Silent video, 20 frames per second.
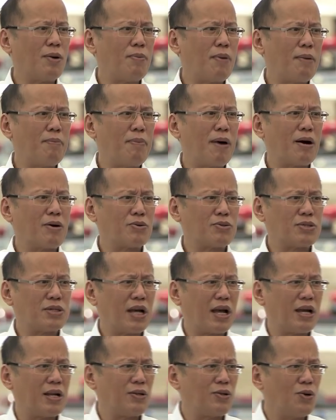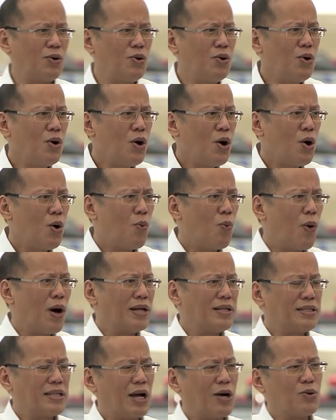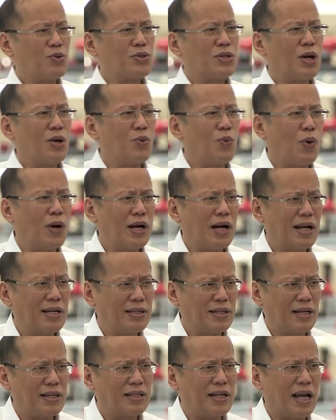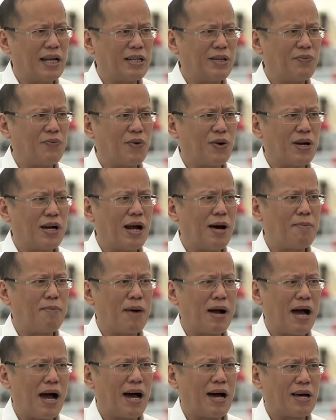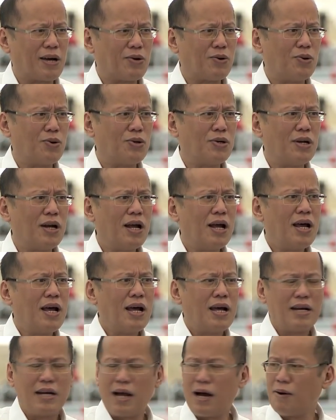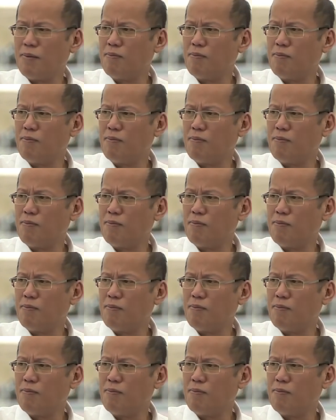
ang mga bagong sasakyan ito, 1,194 na magkakaroon ng